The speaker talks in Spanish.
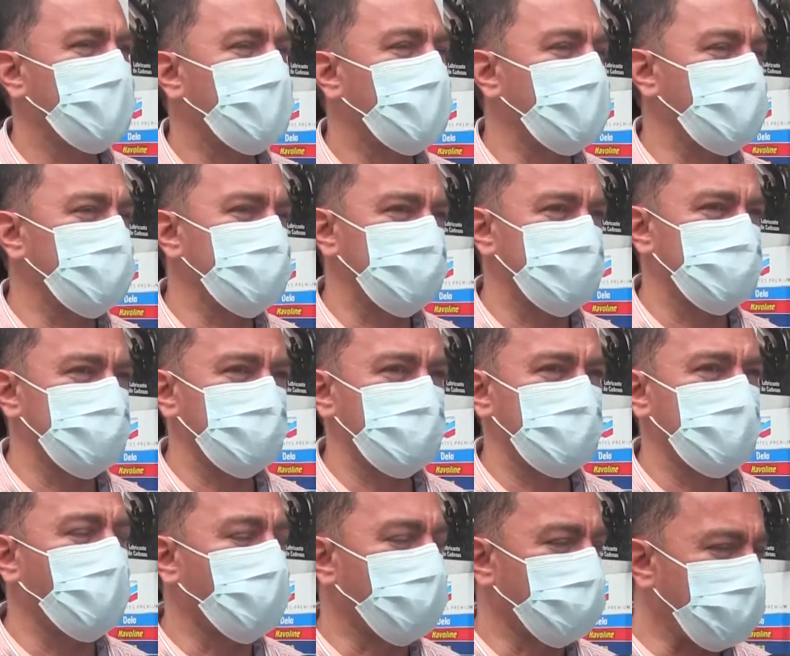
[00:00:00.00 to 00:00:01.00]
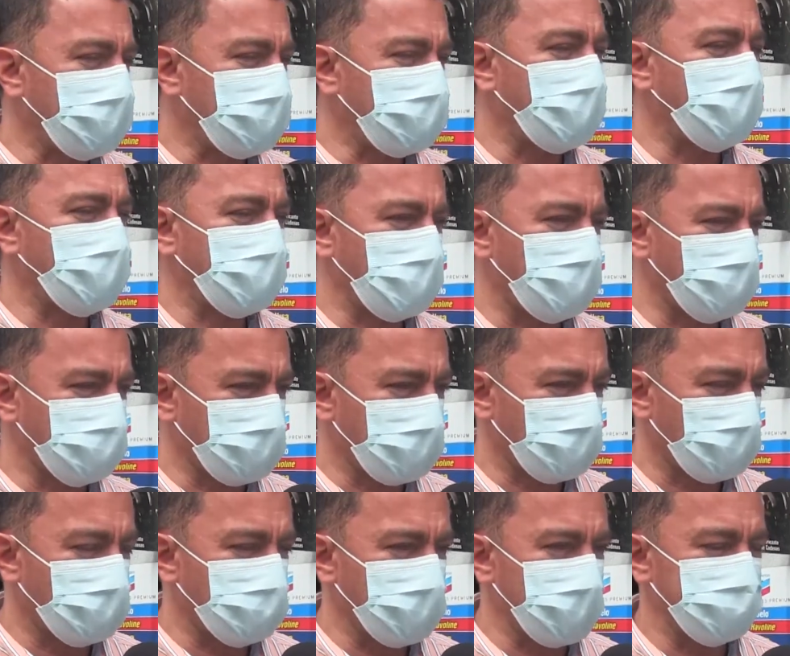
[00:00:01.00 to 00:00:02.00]
que, es, que orbita alrededor
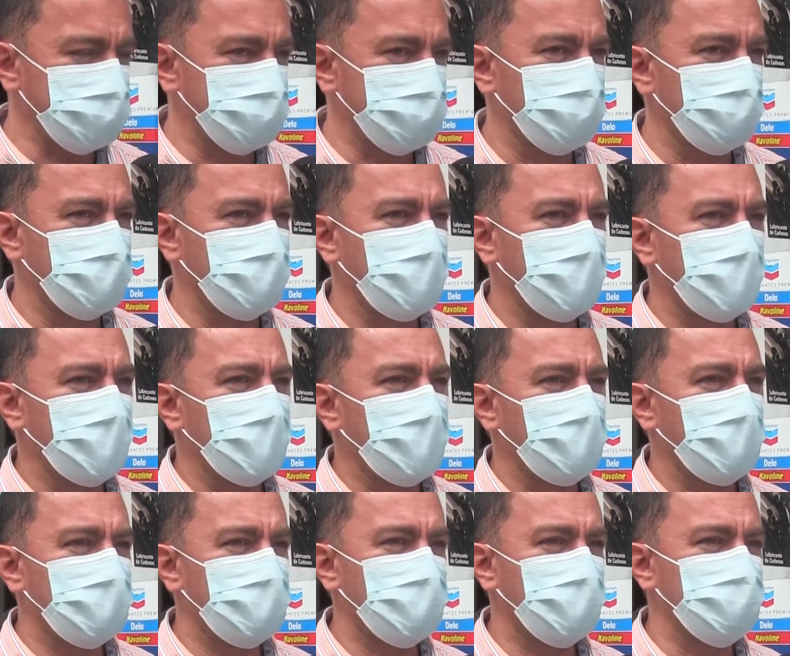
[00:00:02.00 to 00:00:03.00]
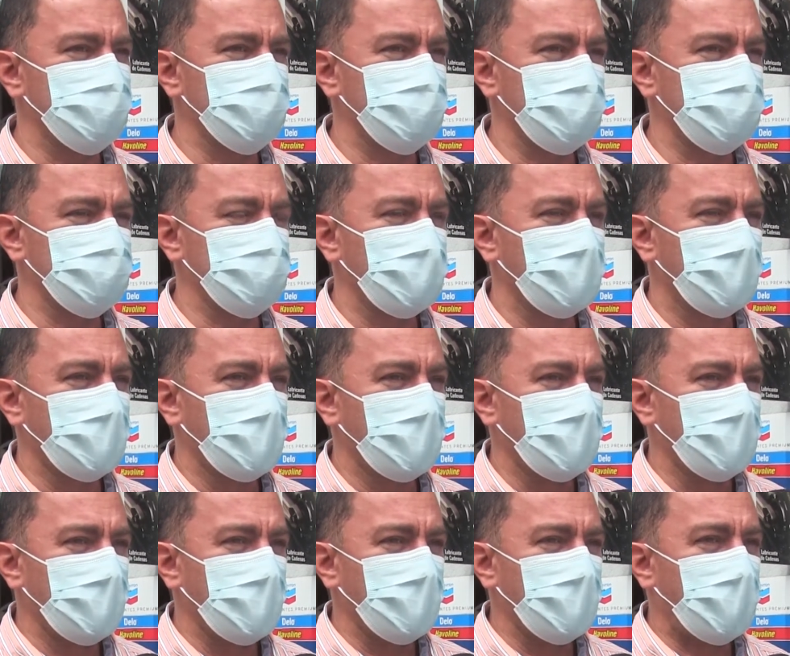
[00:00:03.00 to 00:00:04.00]
del comercio. Entonces,
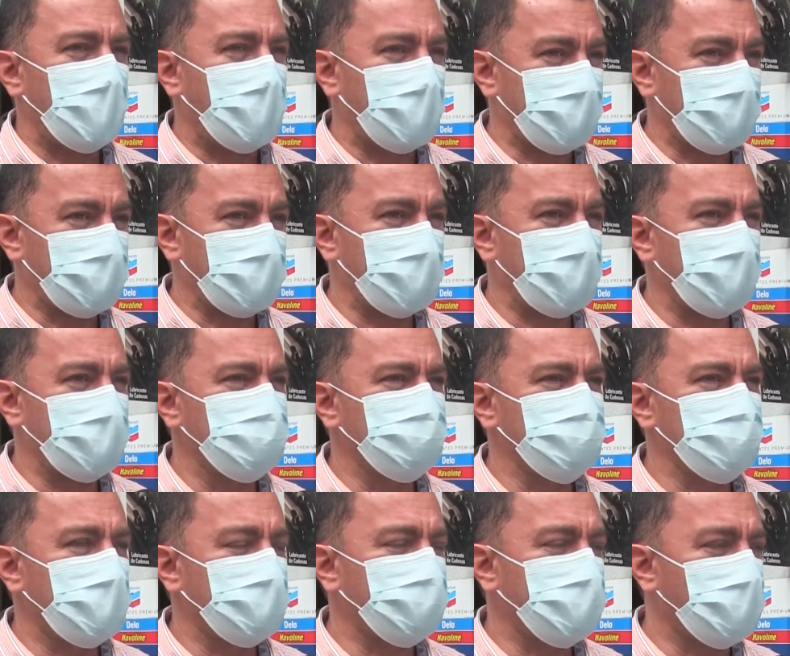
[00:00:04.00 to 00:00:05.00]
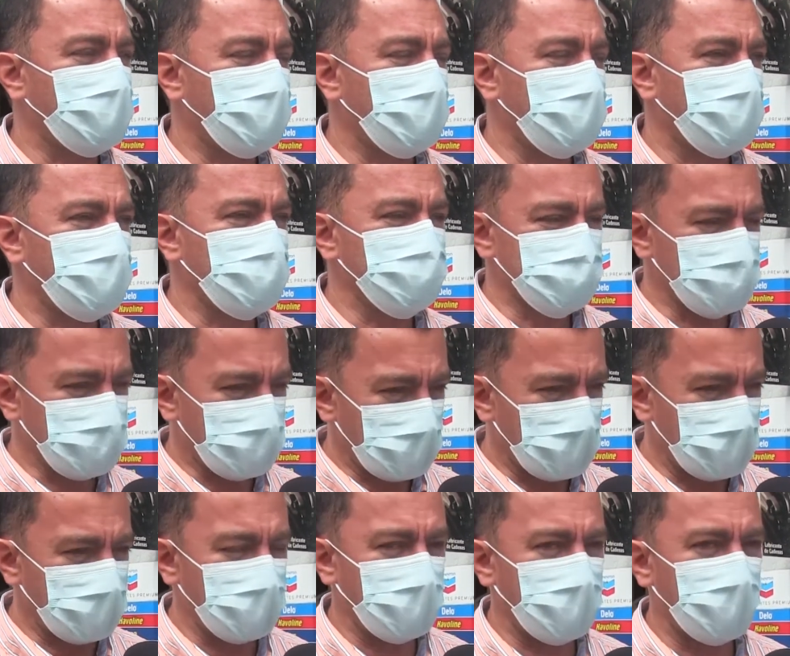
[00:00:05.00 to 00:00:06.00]
aquí es un llamado al
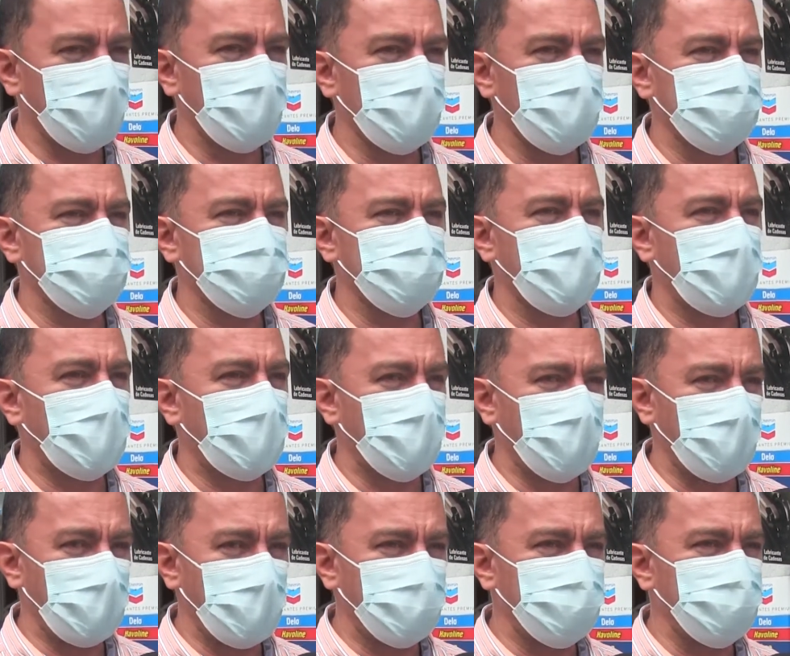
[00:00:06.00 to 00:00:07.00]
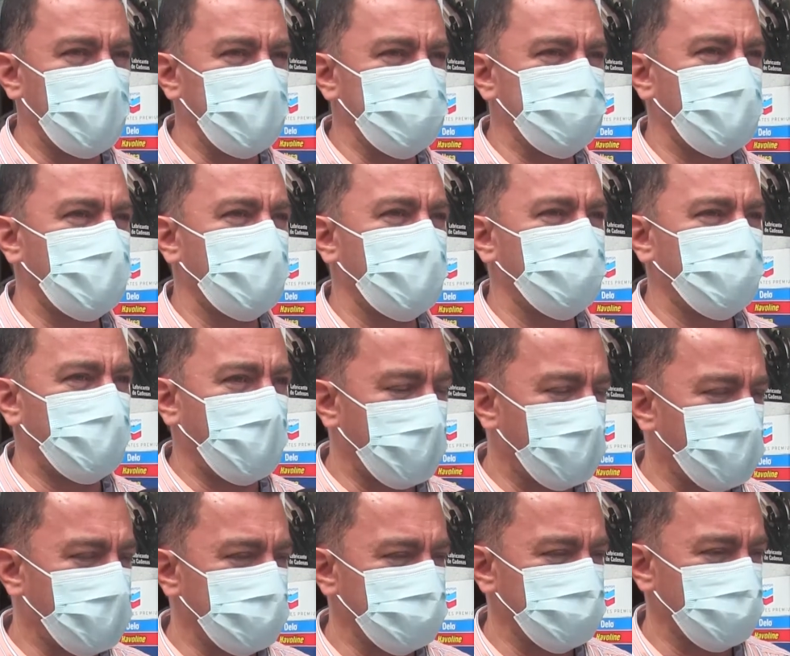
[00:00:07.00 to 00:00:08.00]
considere, a los, a los de las mesas de
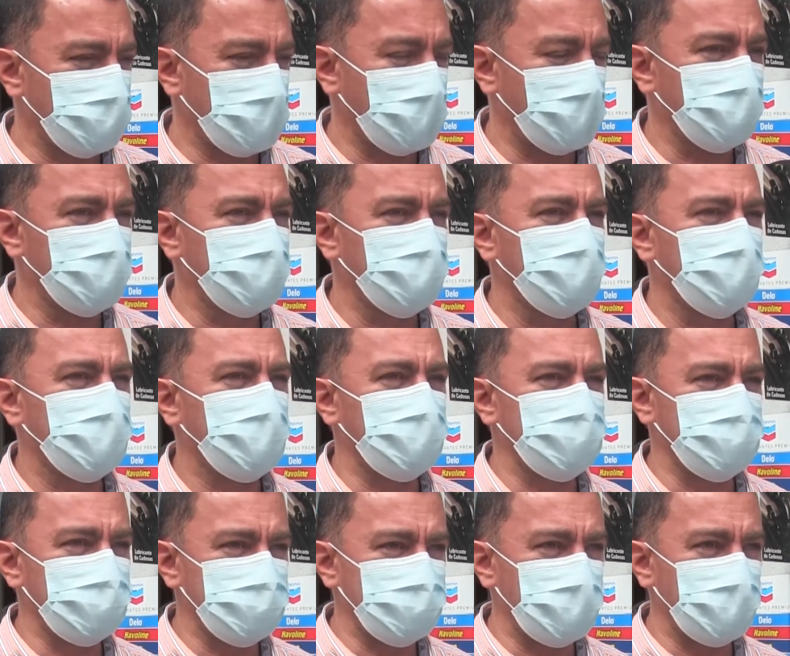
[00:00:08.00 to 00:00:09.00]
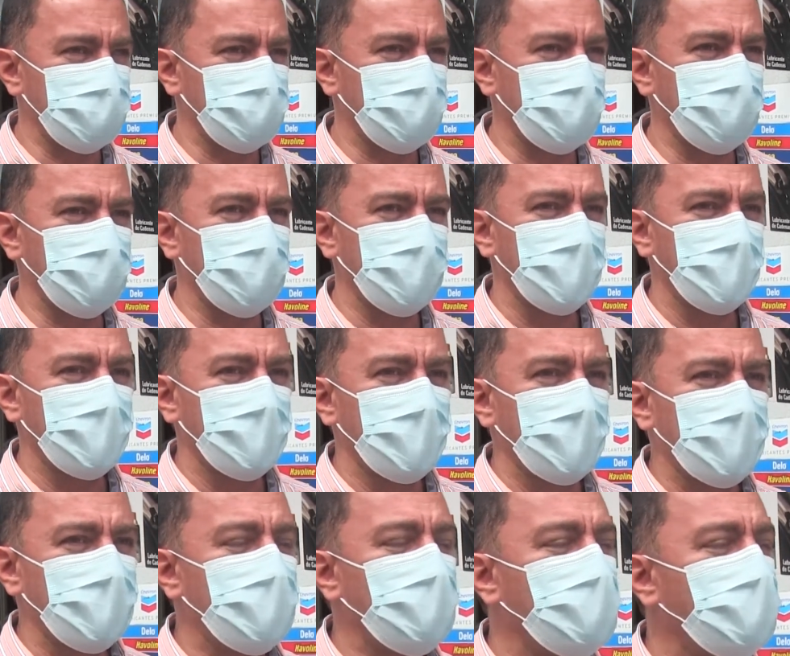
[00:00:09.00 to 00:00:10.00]
paro nacional, que se sienten
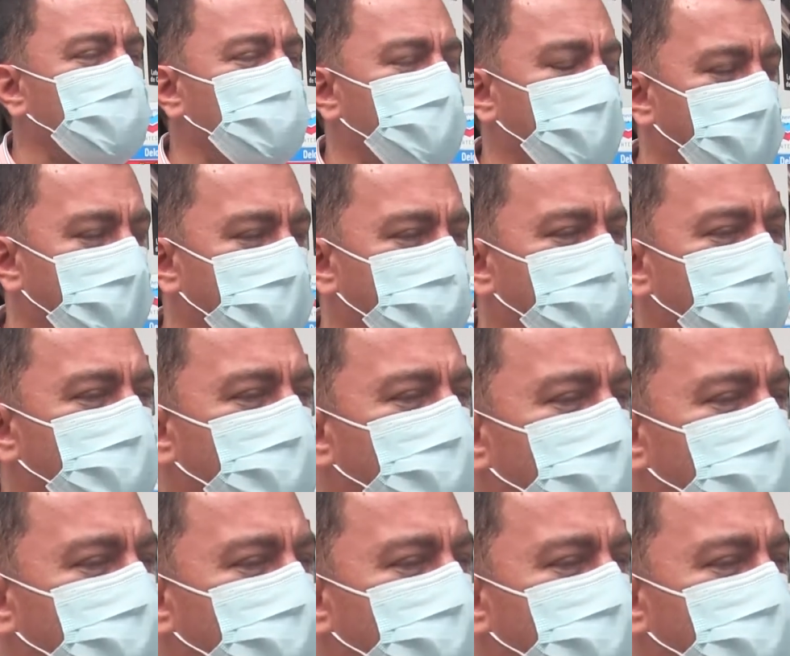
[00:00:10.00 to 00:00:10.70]
y exploren